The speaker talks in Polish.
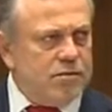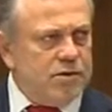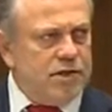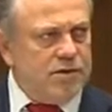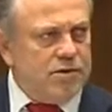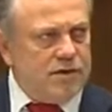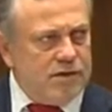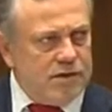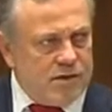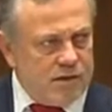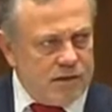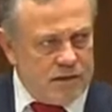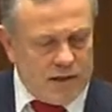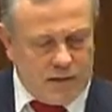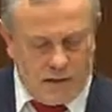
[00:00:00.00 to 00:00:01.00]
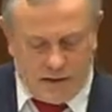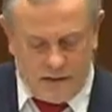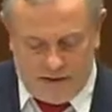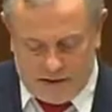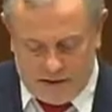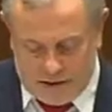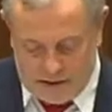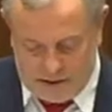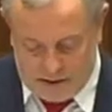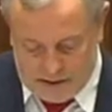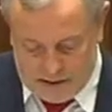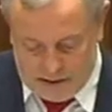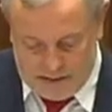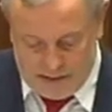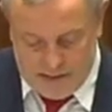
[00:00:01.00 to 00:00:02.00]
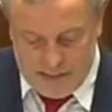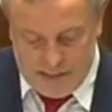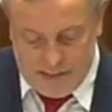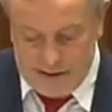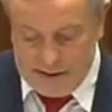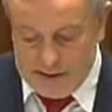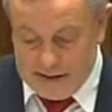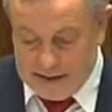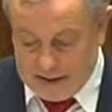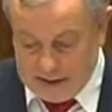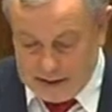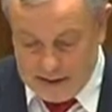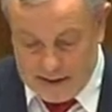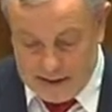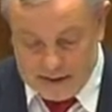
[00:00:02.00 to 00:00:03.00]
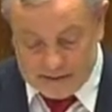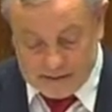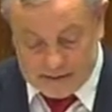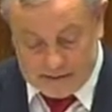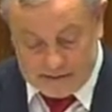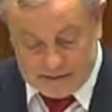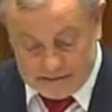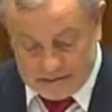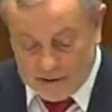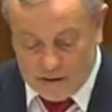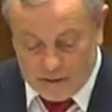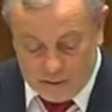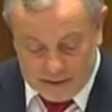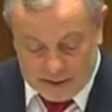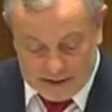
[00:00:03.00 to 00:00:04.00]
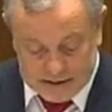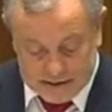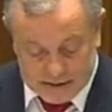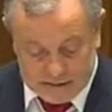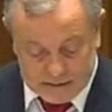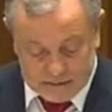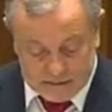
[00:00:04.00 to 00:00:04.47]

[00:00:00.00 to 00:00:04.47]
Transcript: przeciągnie się na rok 2011, 2012.